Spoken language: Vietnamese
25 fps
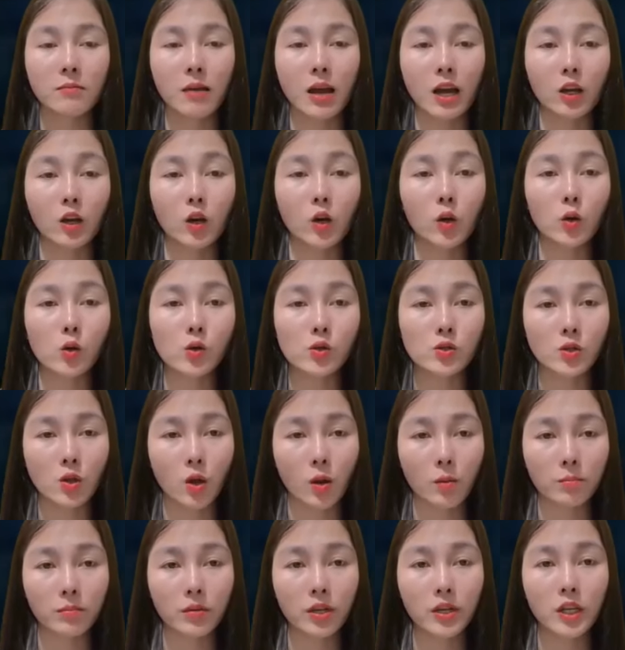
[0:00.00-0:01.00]
để ép
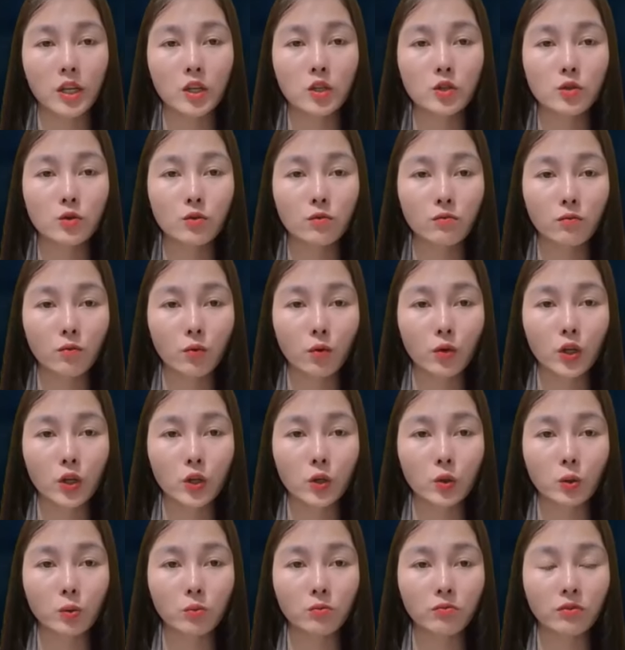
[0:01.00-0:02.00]
buộc Xuân lên giường với
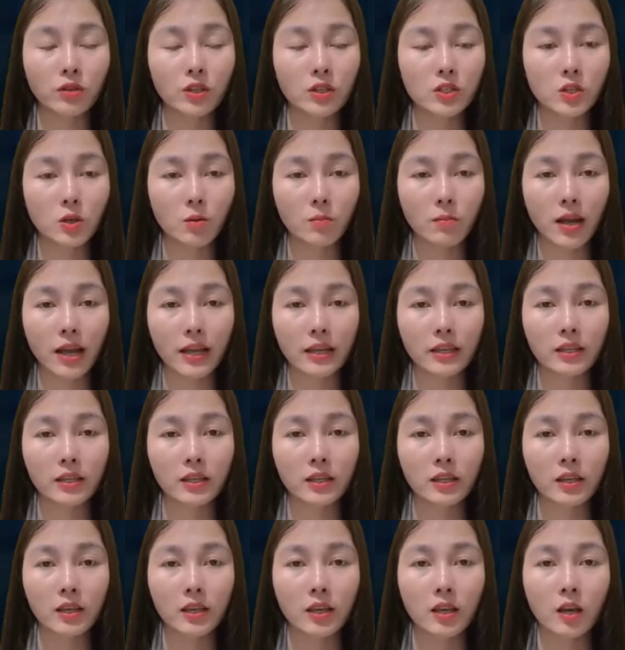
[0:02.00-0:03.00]
mình thêm vài lần
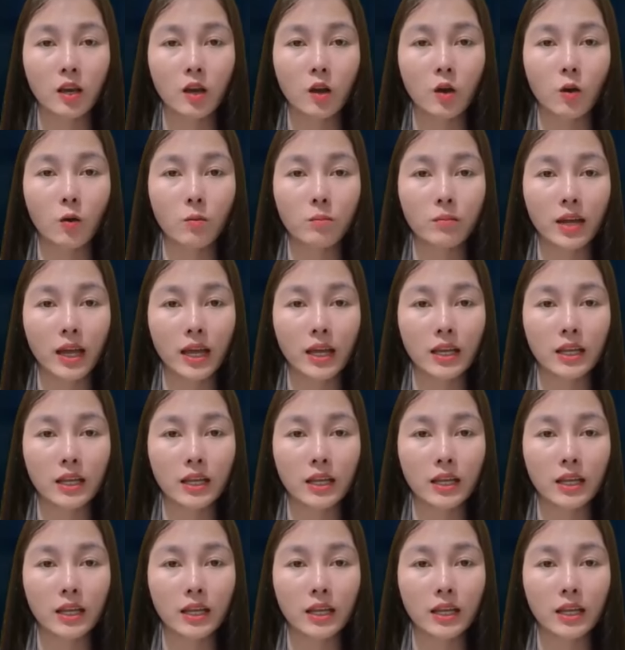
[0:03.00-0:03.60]
sau đó nữa.